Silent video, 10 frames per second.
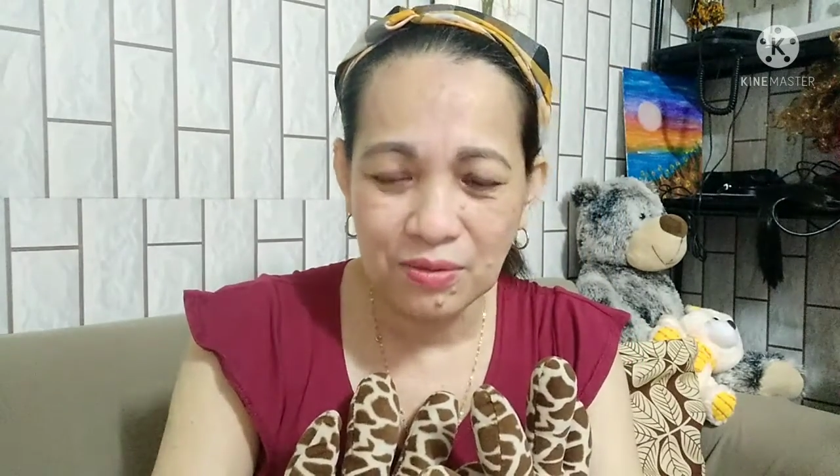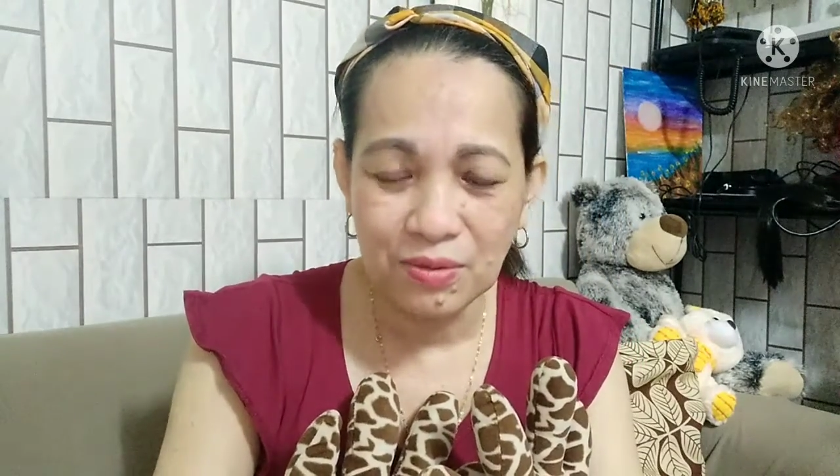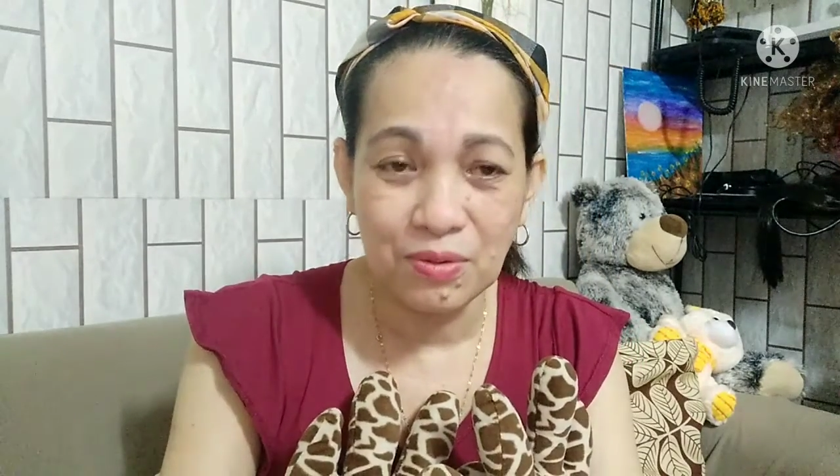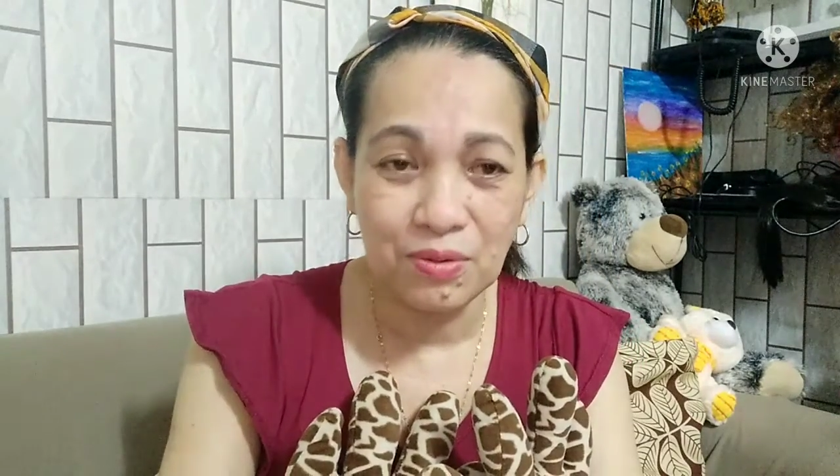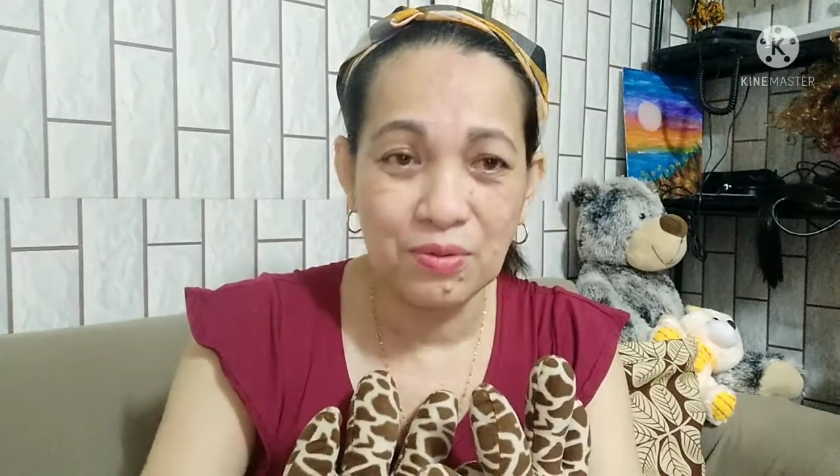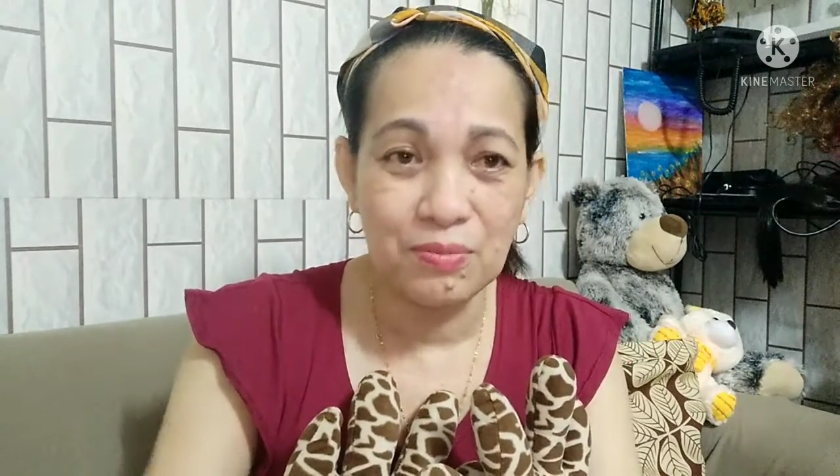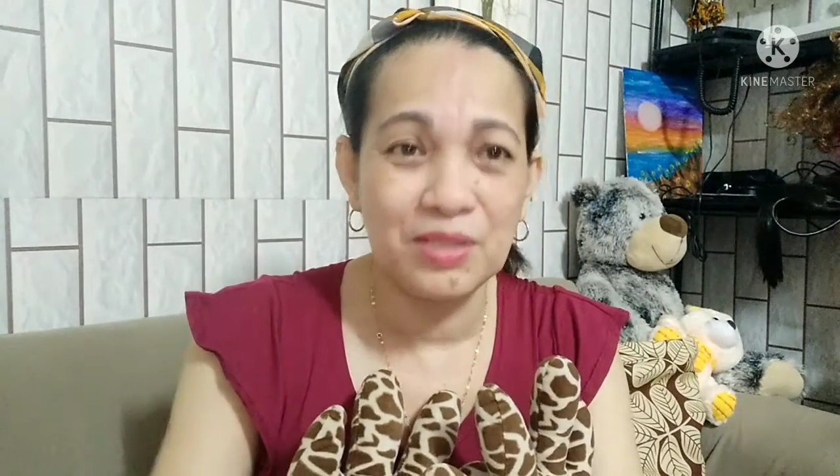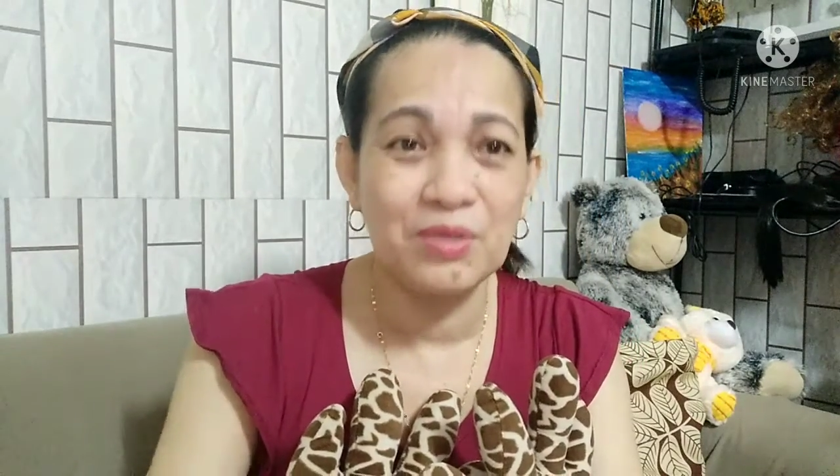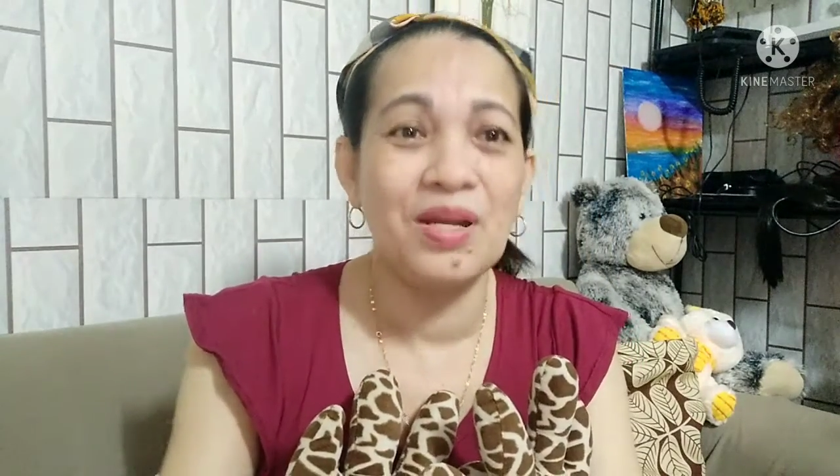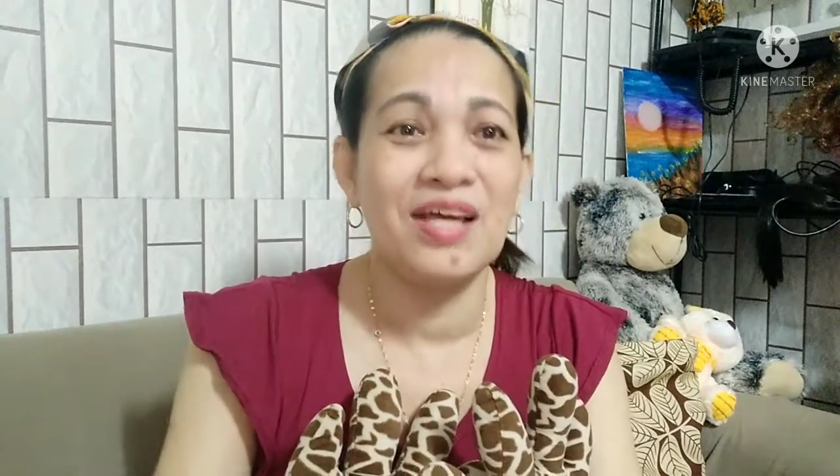ko o
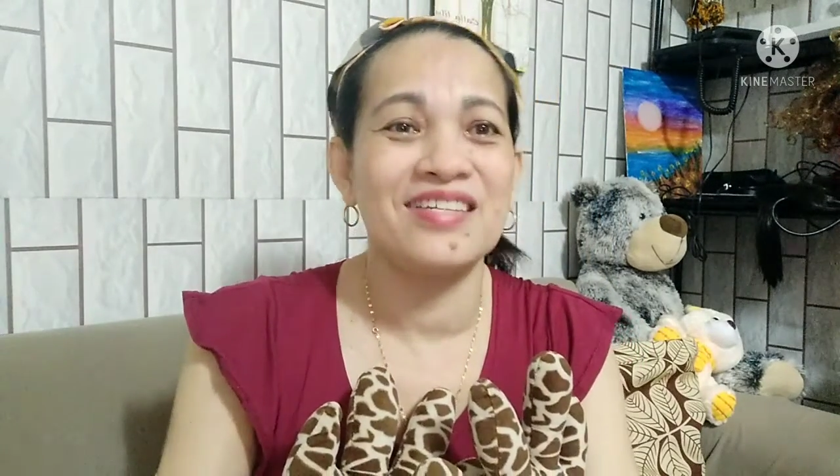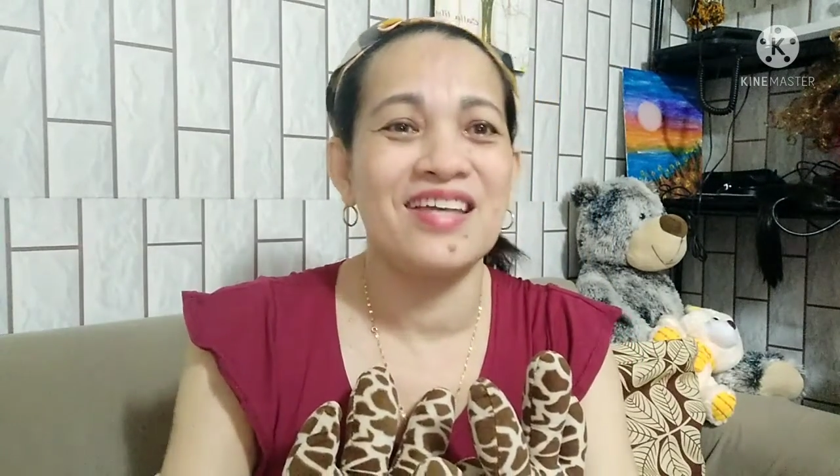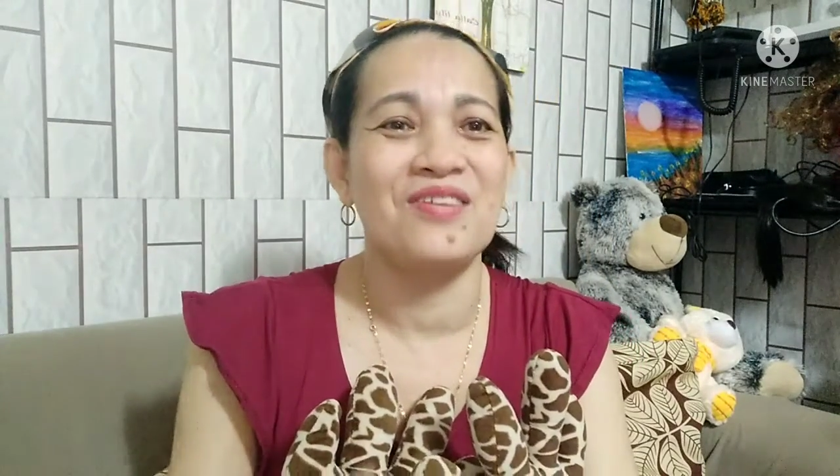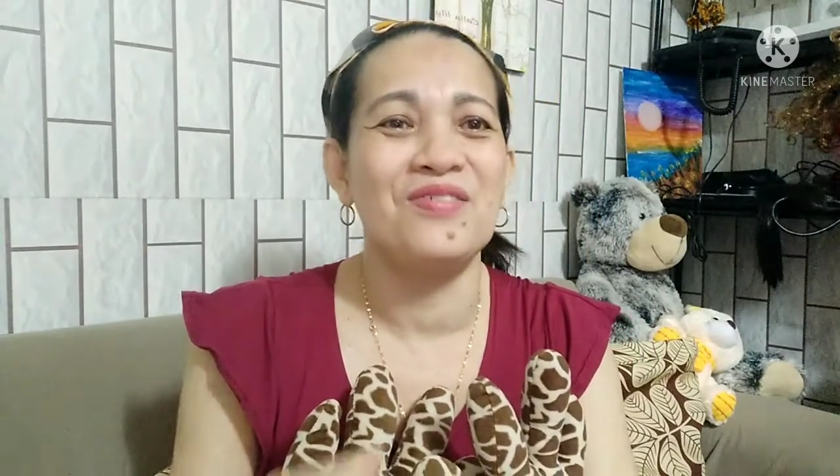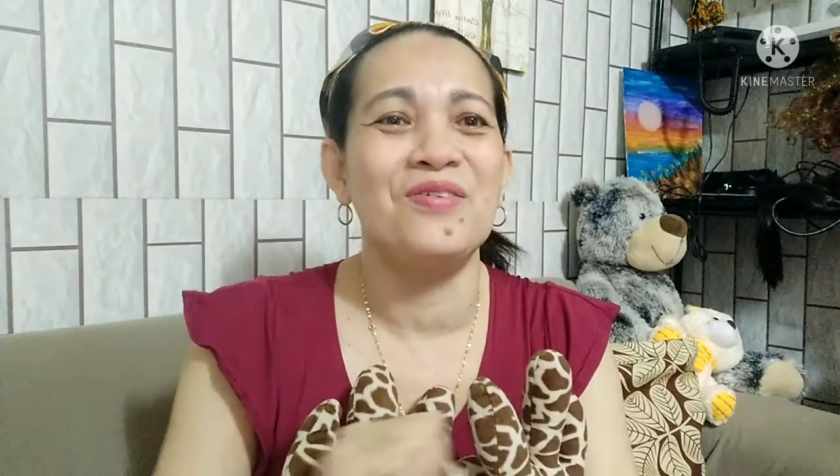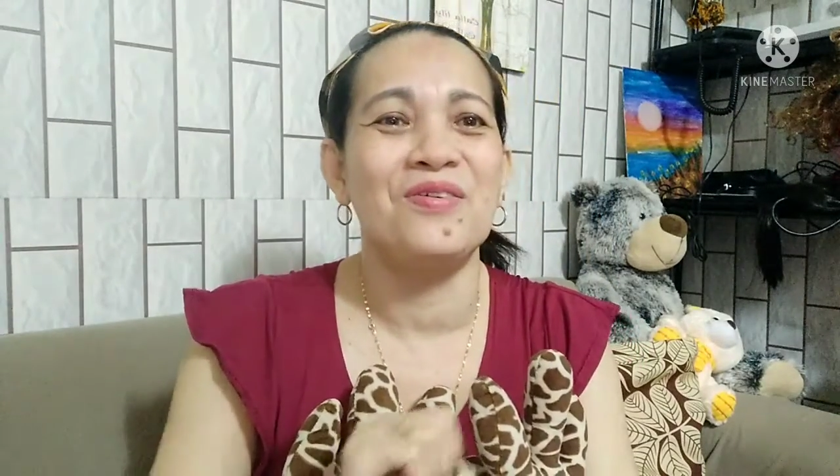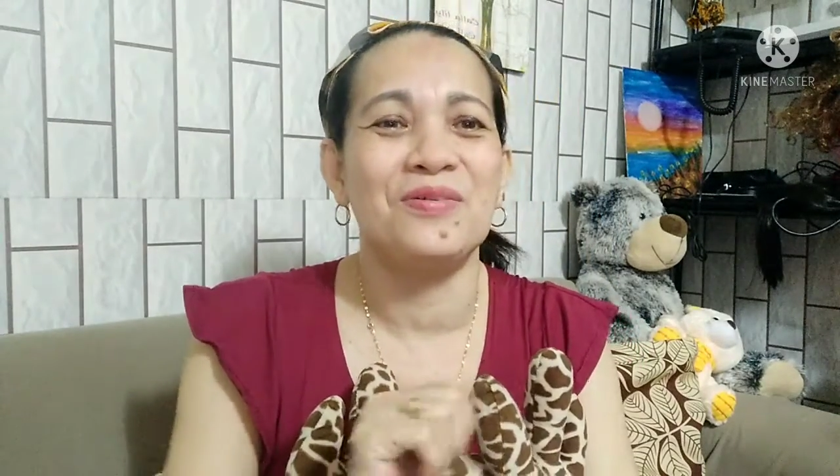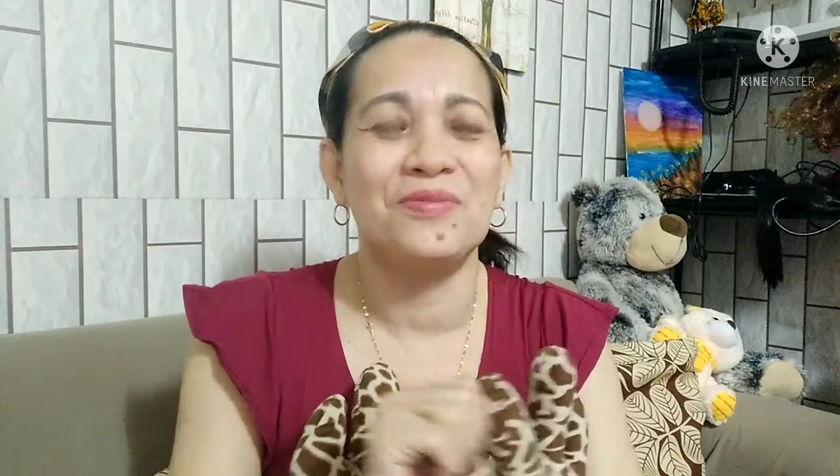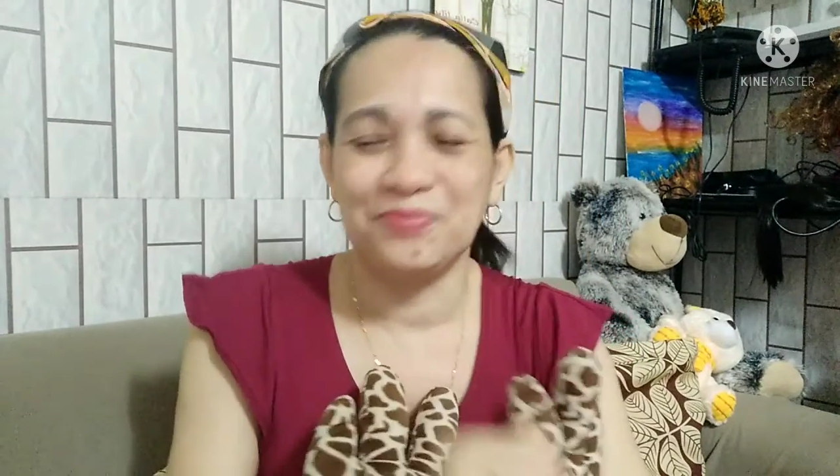madulas ako.